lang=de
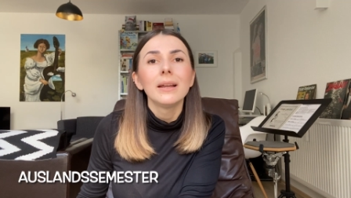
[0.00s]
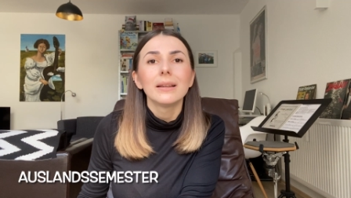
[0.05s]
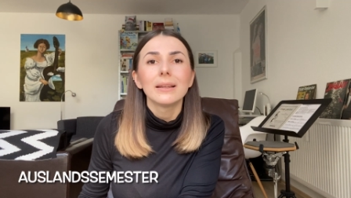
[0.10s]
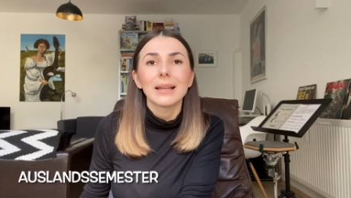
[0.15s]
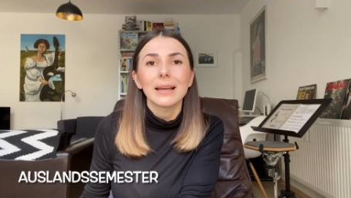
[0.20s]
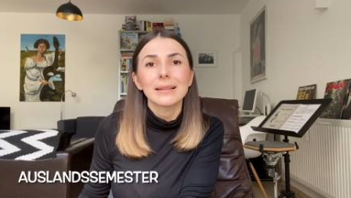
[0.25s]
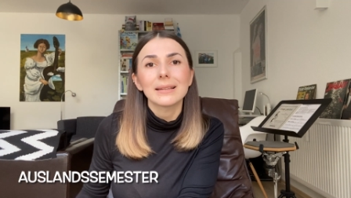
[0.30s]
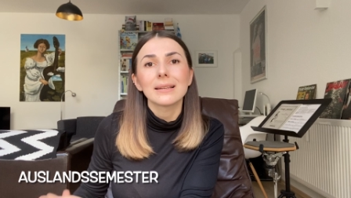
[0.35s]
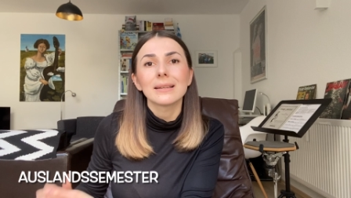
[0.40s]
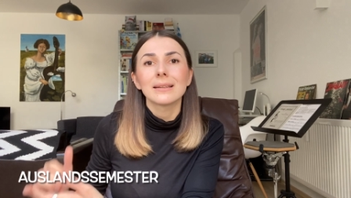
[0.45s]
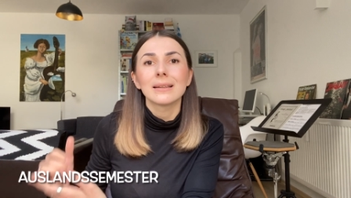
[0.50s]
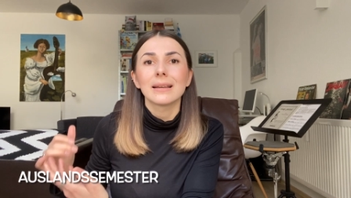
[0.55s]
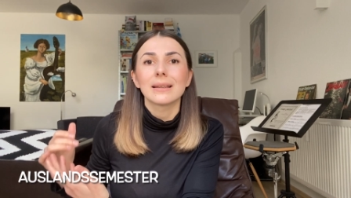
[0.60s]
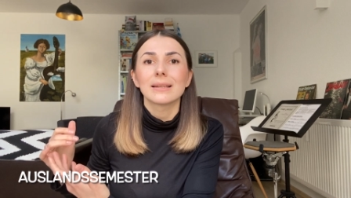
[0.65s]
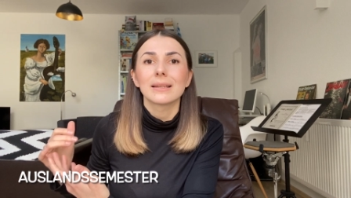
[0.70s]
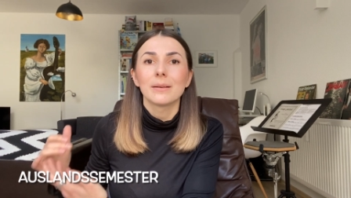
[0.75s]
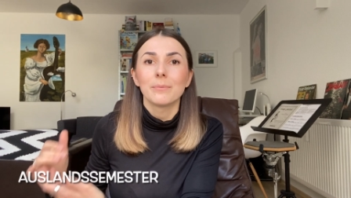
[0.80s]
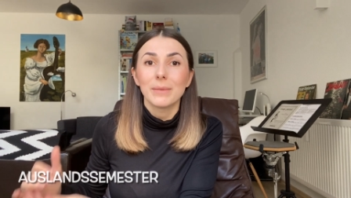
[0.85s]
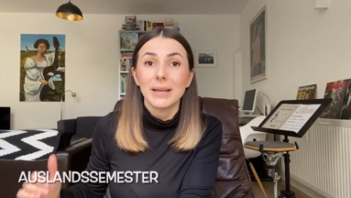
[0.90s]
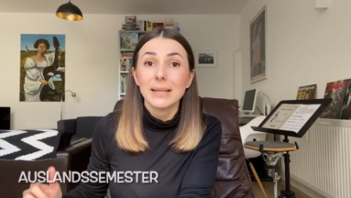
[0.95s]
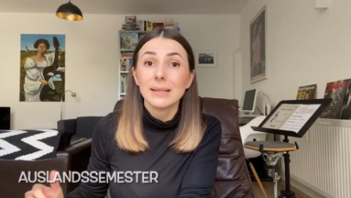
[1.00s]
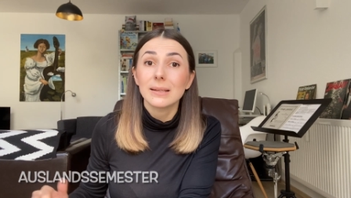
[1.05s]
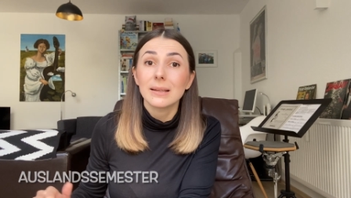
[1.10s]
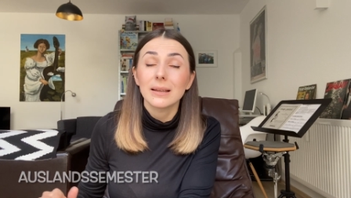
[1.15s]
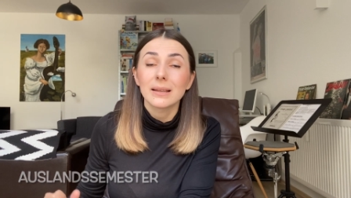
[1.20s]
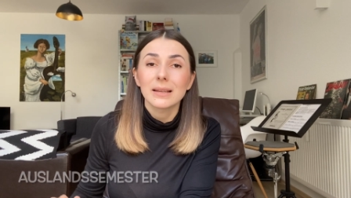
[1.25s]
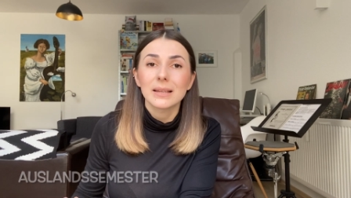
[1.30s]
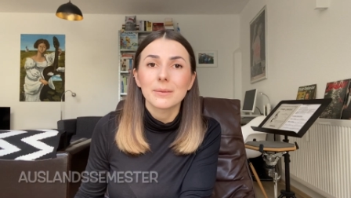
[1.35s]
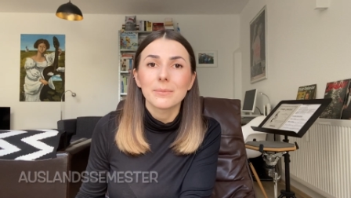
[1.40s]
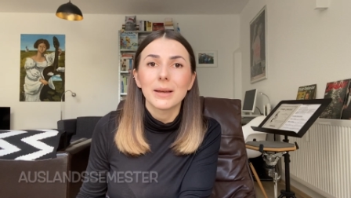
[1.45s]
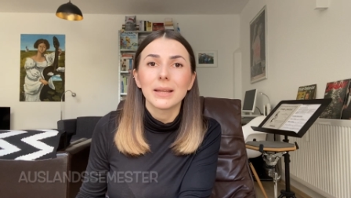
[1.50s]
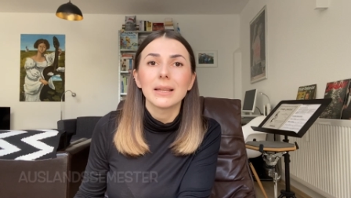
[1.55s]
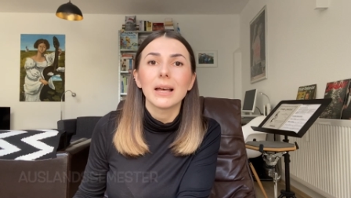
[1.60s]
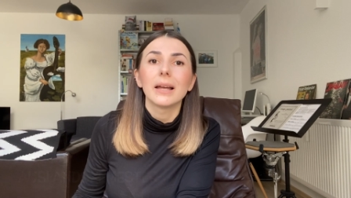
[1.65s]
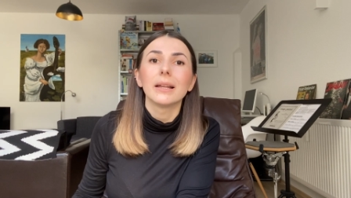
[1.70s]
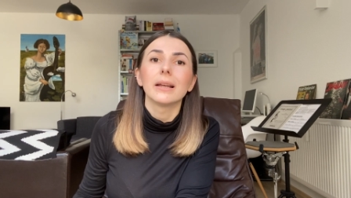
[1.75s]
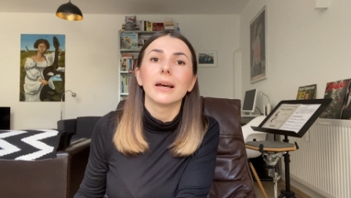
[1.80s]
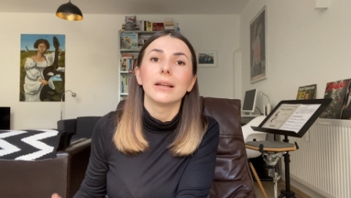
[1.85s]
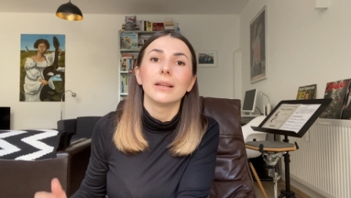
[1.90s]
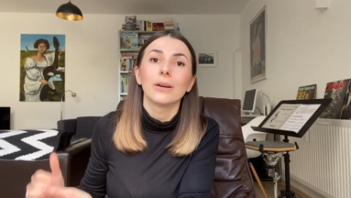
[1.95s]
Das ist das Semester, das man
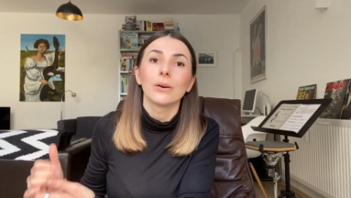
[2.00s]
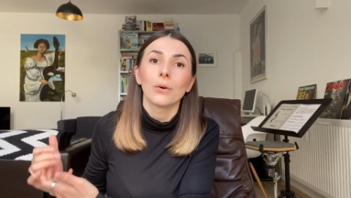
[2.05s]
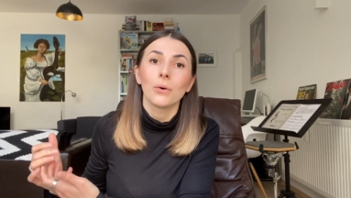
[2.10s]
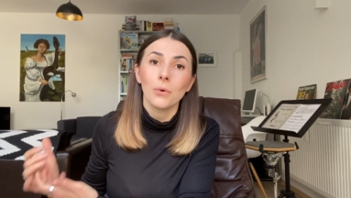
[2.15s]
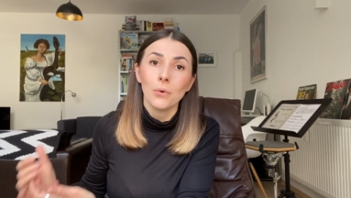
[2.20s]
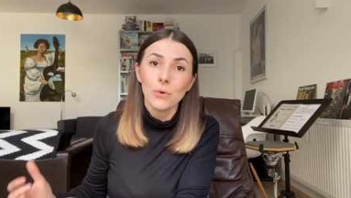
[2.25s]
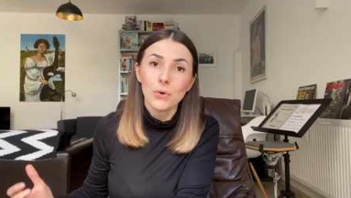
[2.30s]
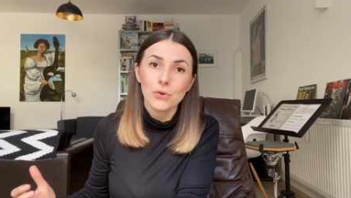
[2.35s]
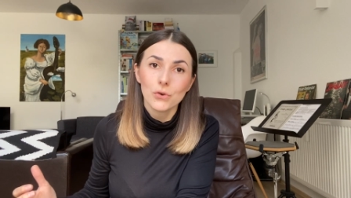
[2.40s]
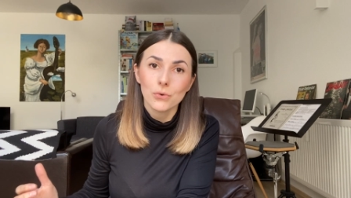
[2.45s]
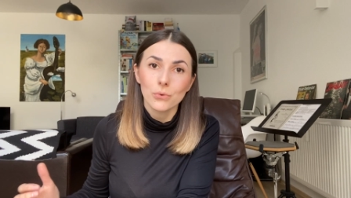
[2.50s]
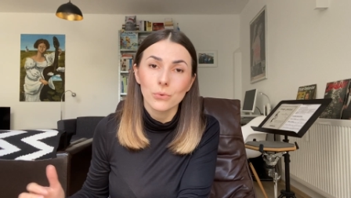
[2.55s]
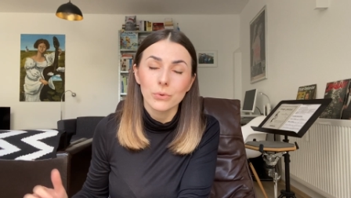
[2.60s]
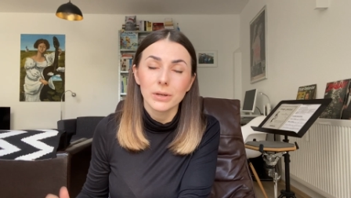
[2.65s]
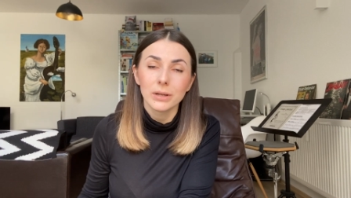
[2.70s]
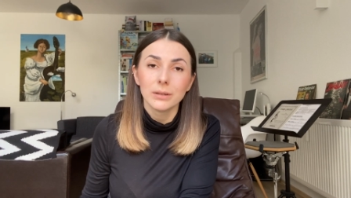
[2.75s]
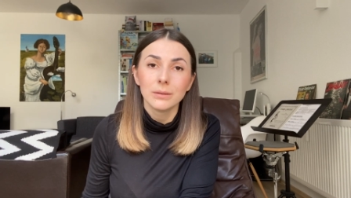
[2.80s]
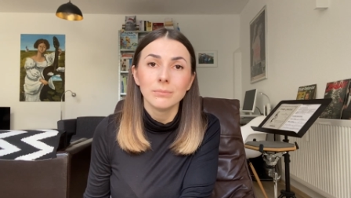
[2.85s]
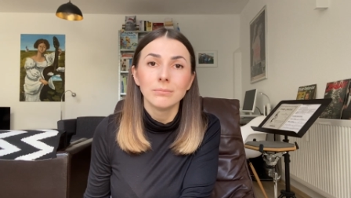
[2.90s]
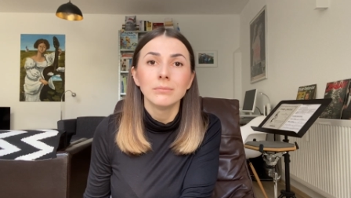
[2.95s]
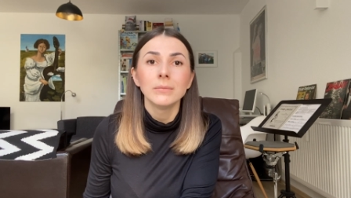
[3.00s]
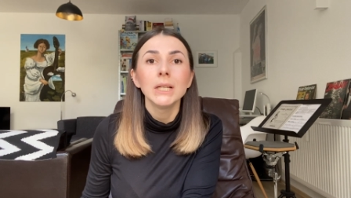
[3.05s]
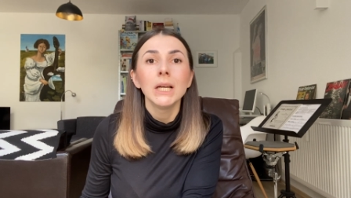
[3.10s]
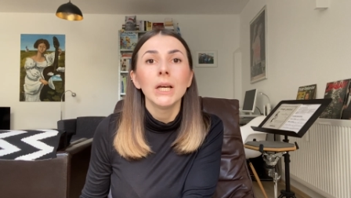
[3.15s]
an einer Hochschule